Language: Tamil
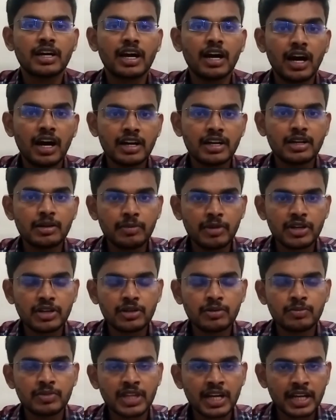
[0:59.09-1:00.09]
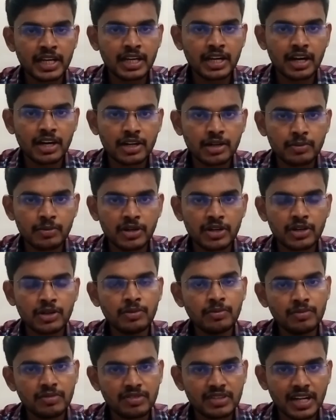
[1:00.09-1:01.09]
காற்று மற்றும் தரைக்காற்று
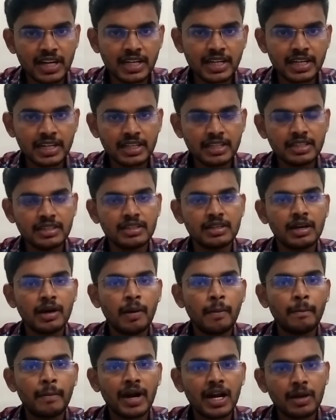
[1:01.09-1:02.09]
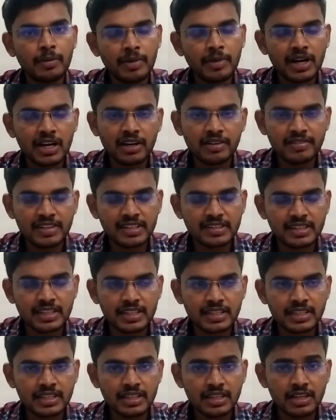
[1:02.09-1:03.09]
மற்றும் சற்று பலமாக வீசியது